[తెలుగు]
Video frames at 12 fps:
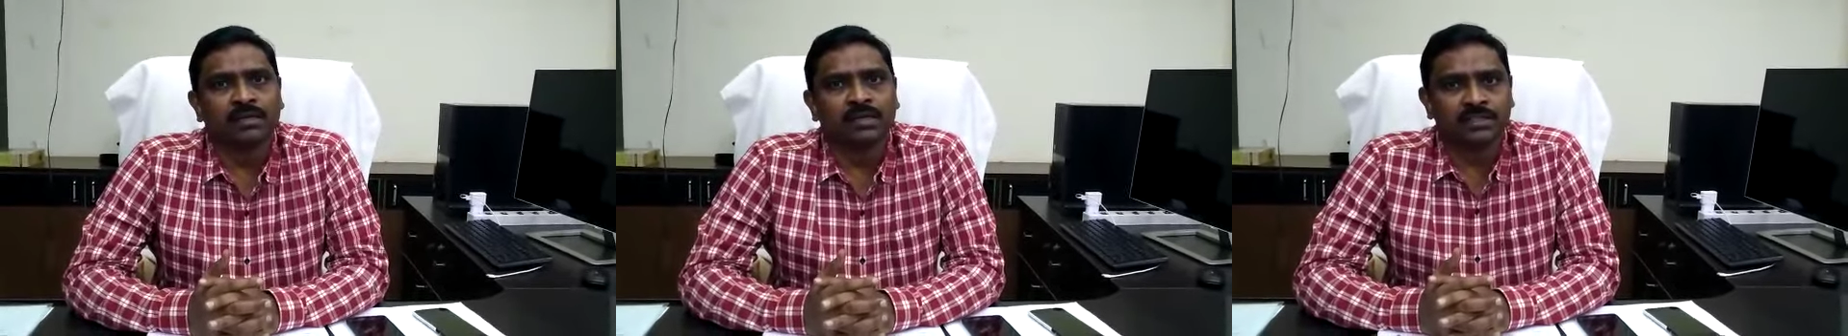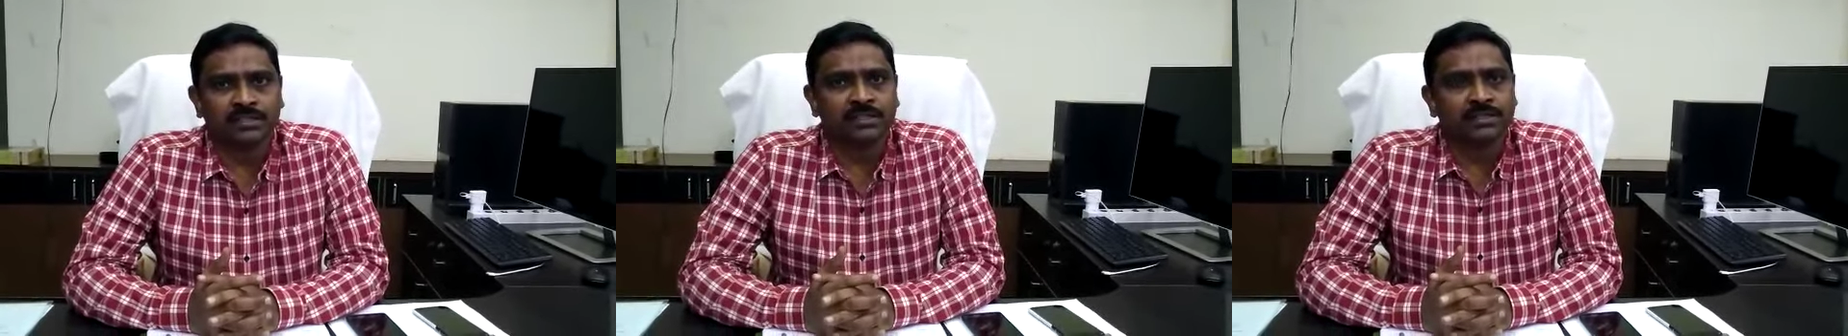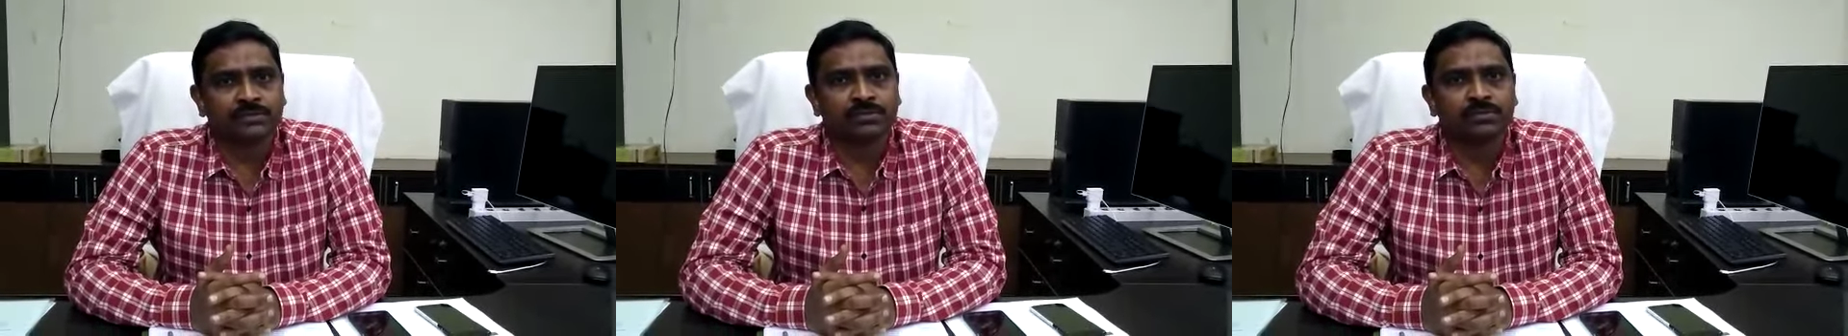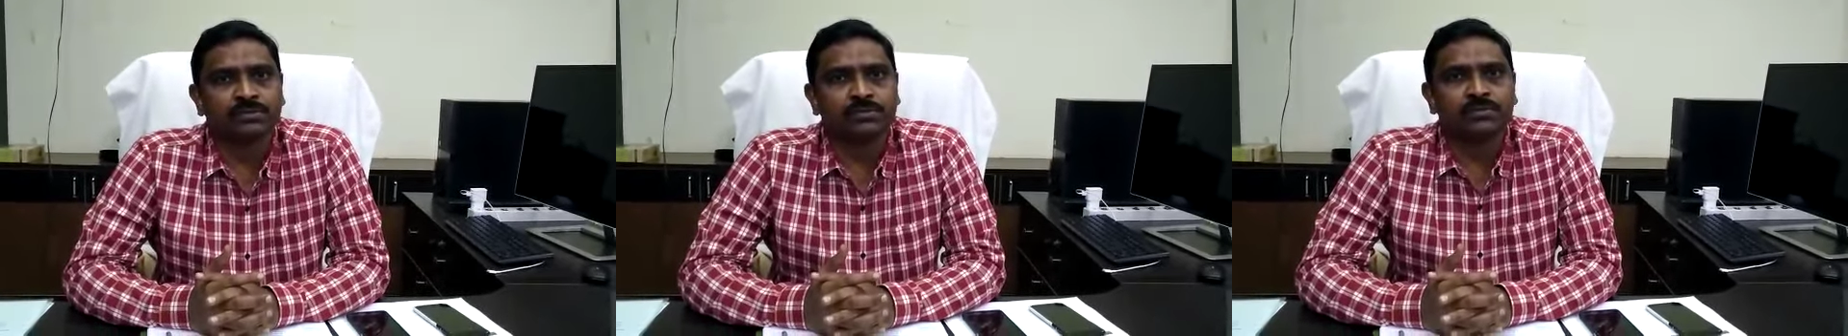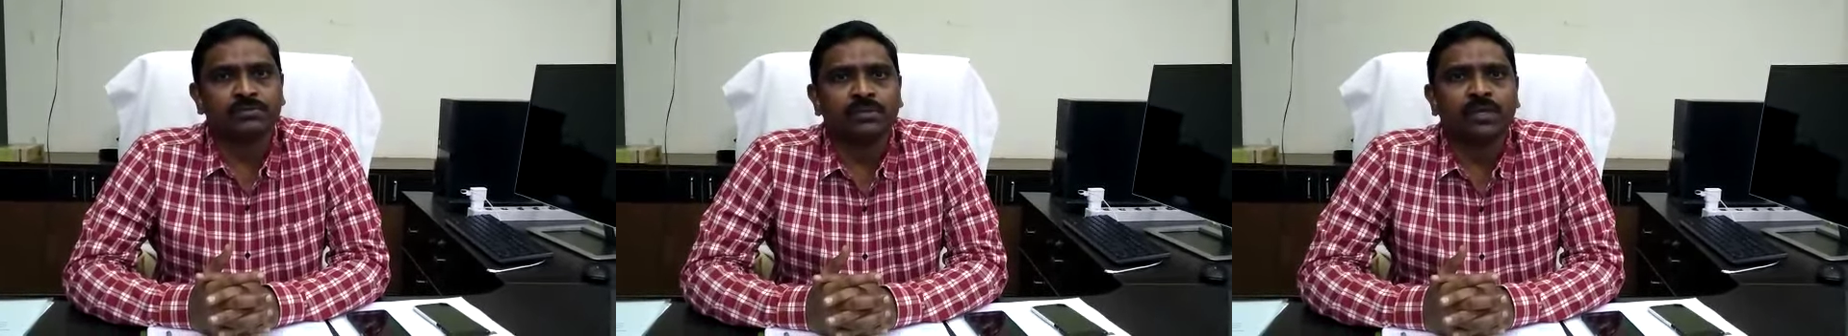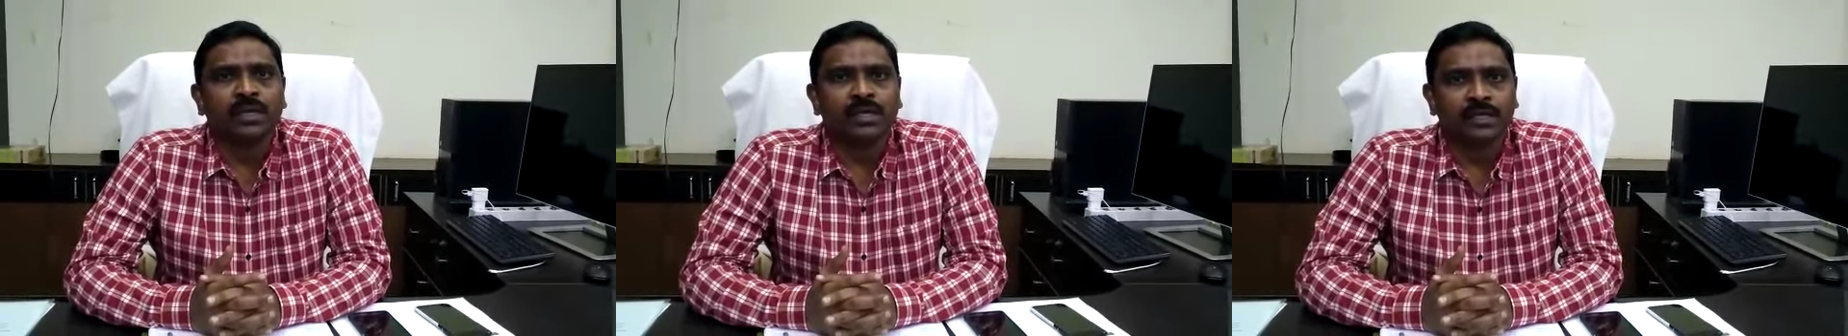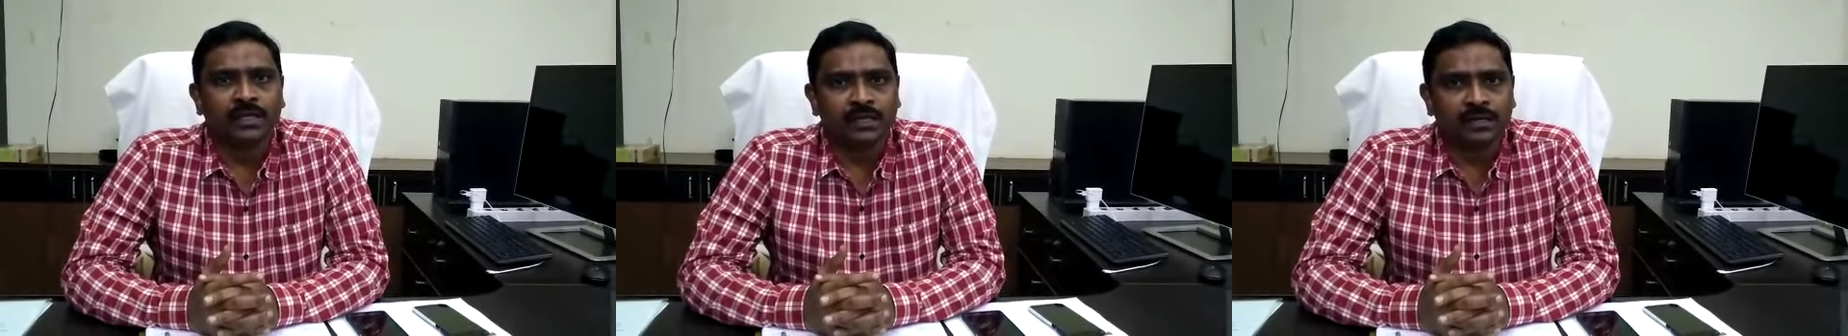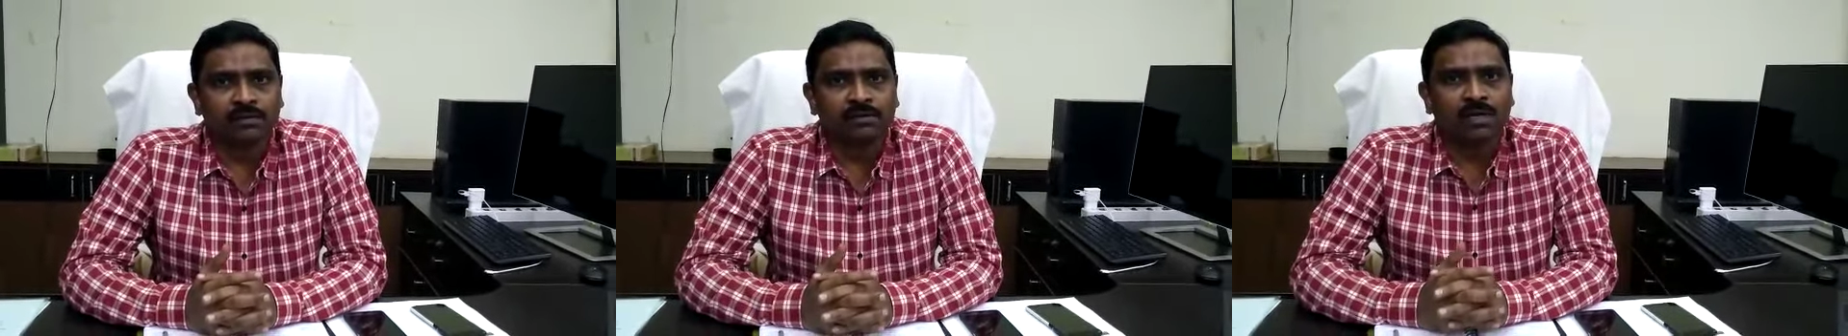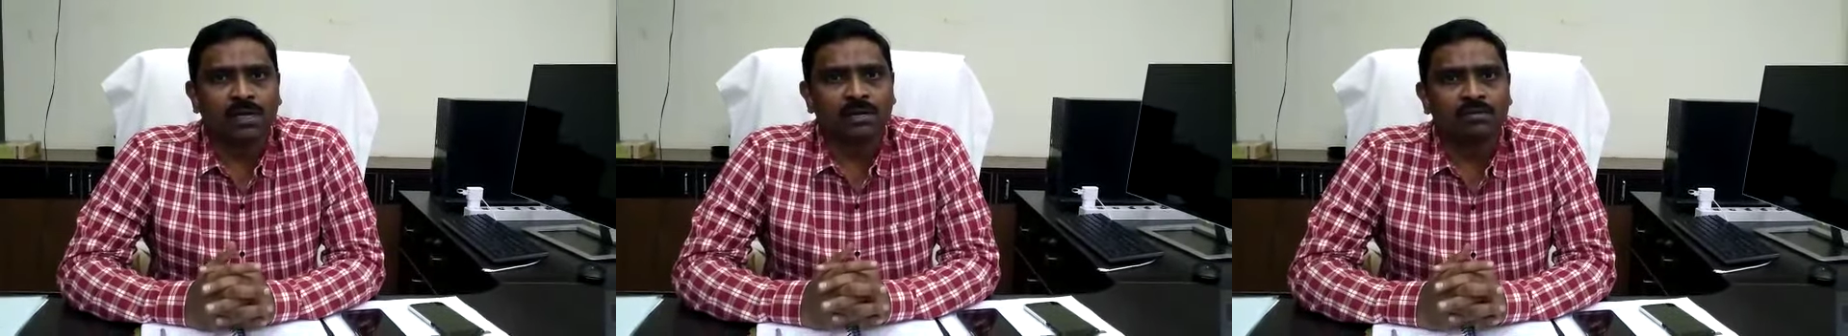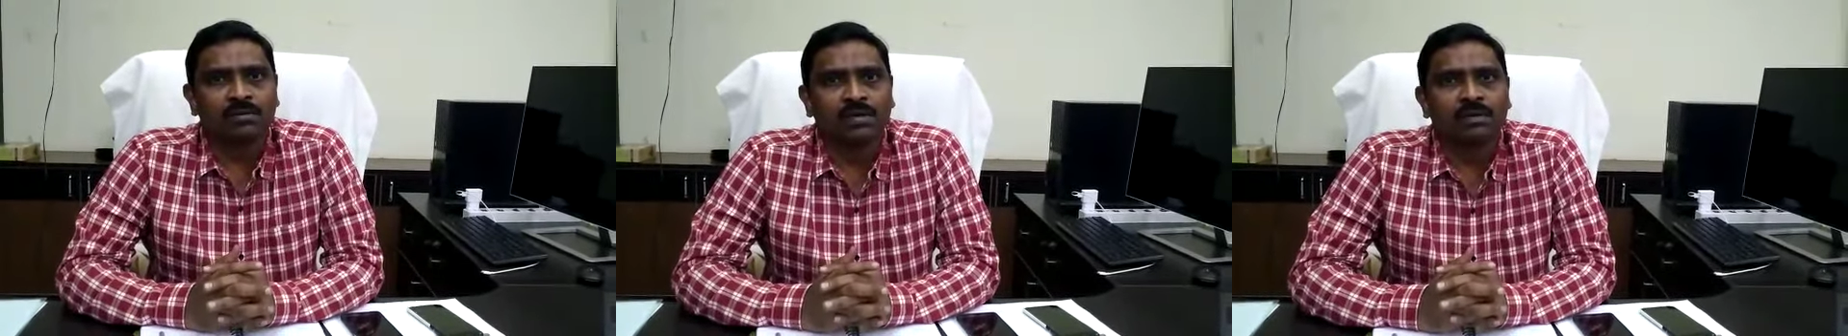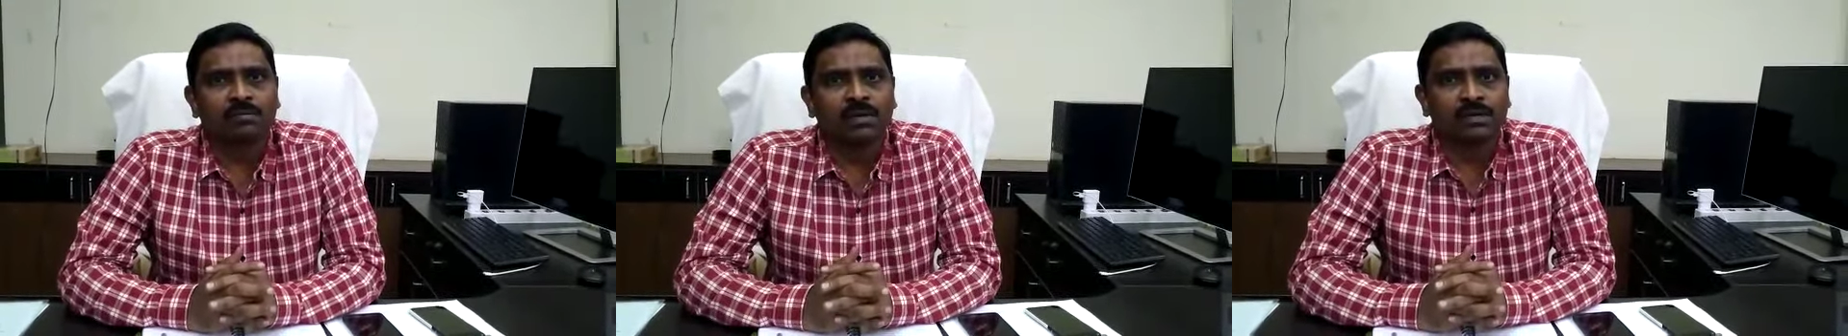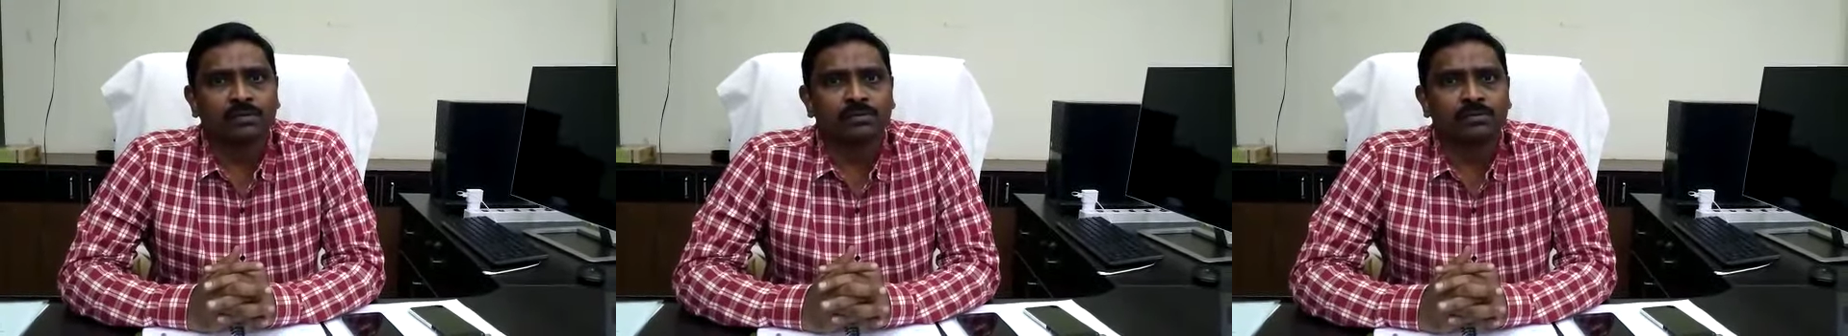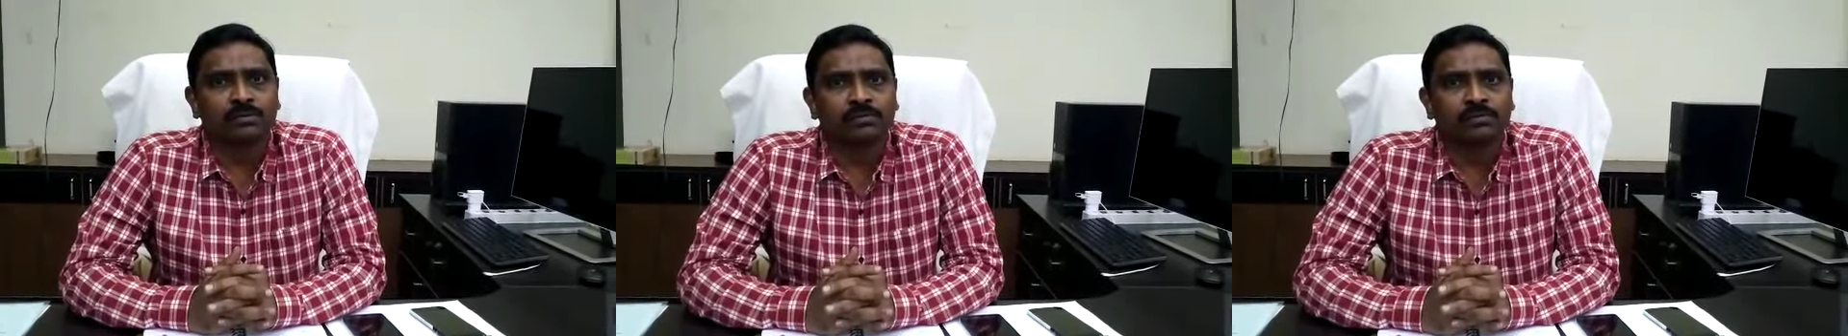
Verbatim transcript: టెస్ట్ చేసుకోవచ్చు ఈ రెండు కాకుండా మనకు